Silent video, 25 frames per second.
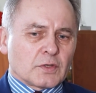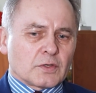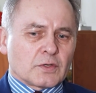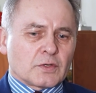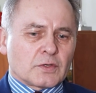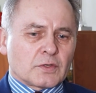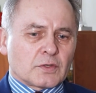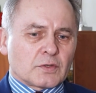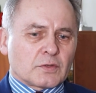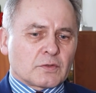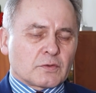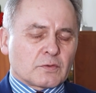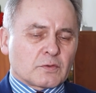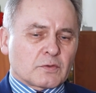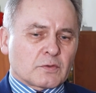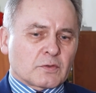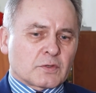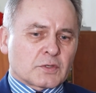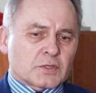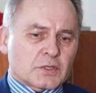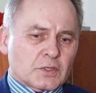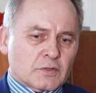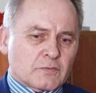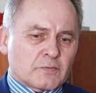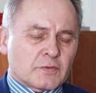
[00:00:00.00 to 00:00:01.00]
y,
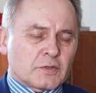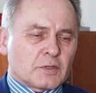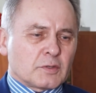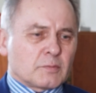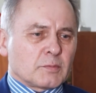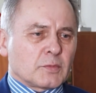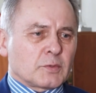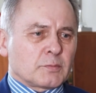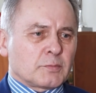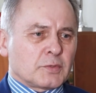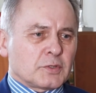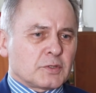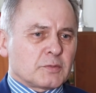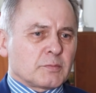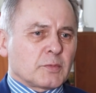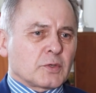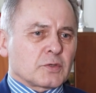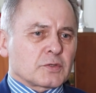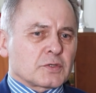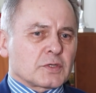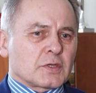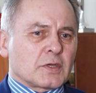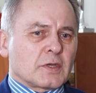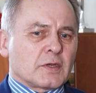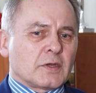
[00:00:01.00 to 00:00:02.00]
krzywdy być
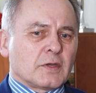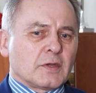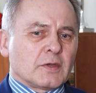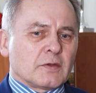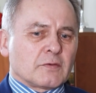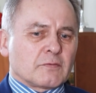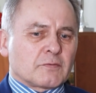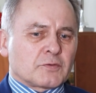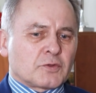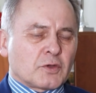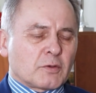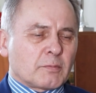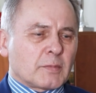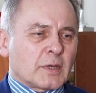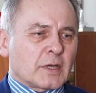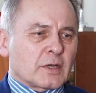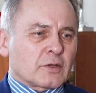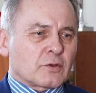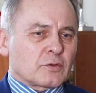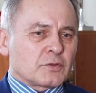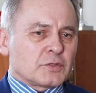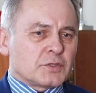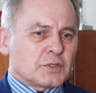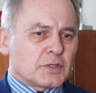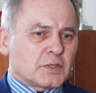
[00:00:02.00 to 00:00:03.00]
może w domach
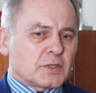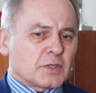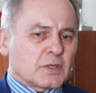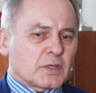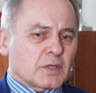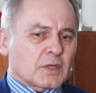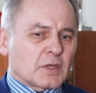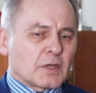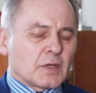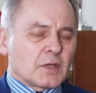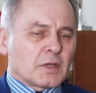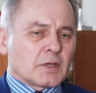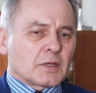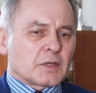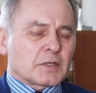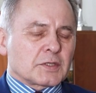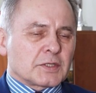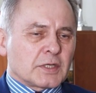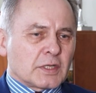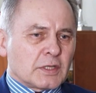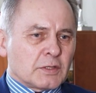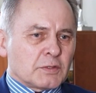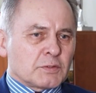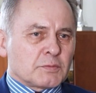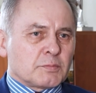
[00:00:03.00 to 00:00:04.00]
rodzinnych.
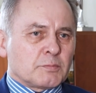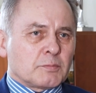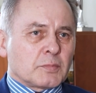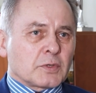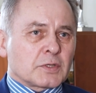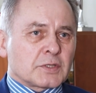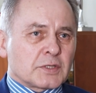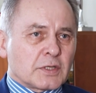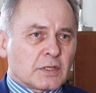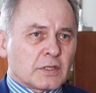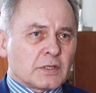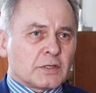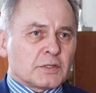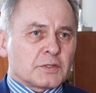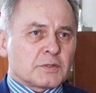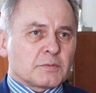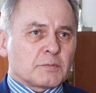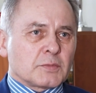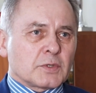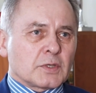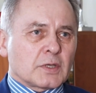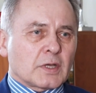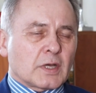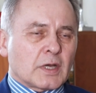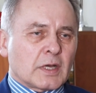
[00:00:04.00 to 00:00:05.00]
Chcieliśmy,
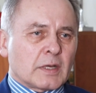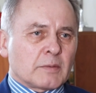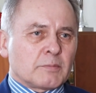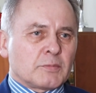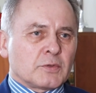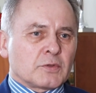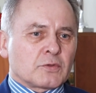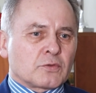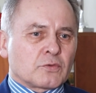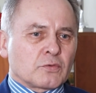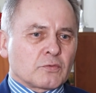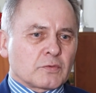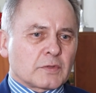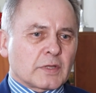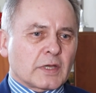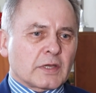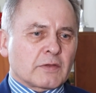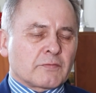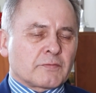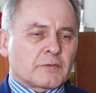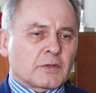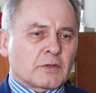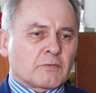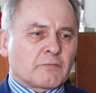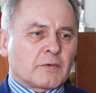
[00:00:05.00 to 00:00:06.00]
chcieliśmy aby tutaj
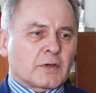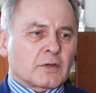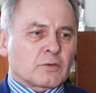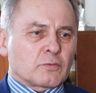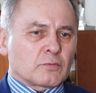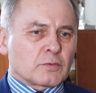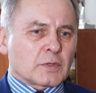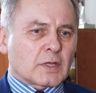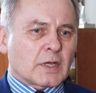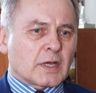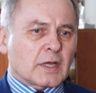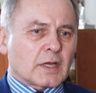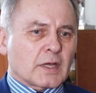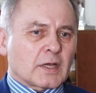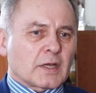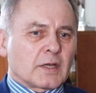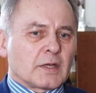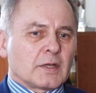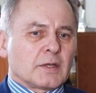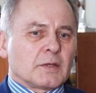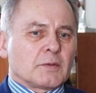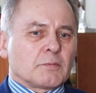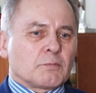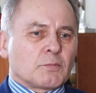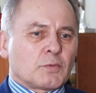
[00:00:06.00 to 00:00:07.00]
w tych warunkach
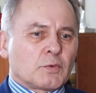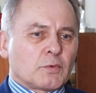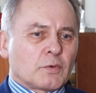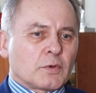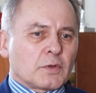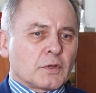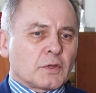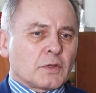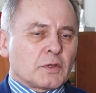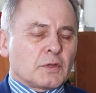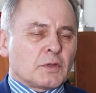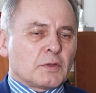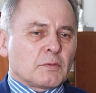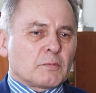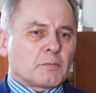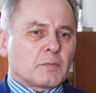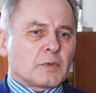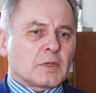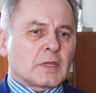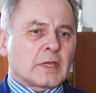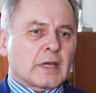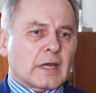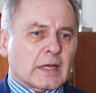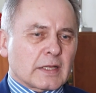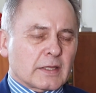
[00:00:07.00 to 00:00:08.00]
było im
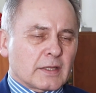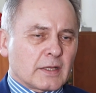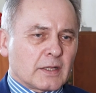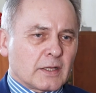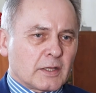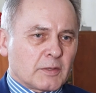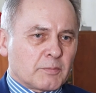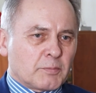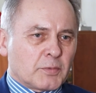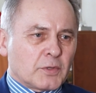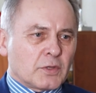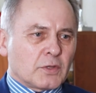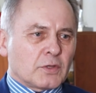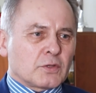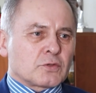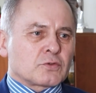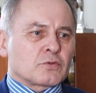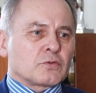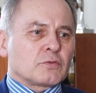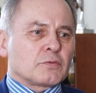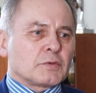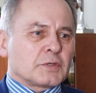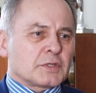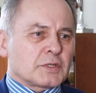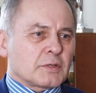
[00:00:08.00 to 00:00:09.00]
jak najlepiej i
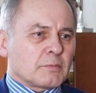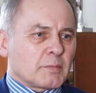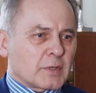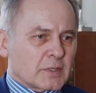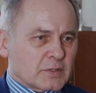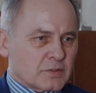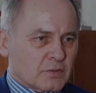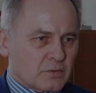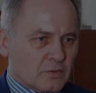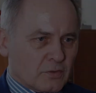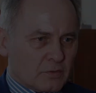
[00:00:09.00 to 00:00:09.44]
czuły się bardzo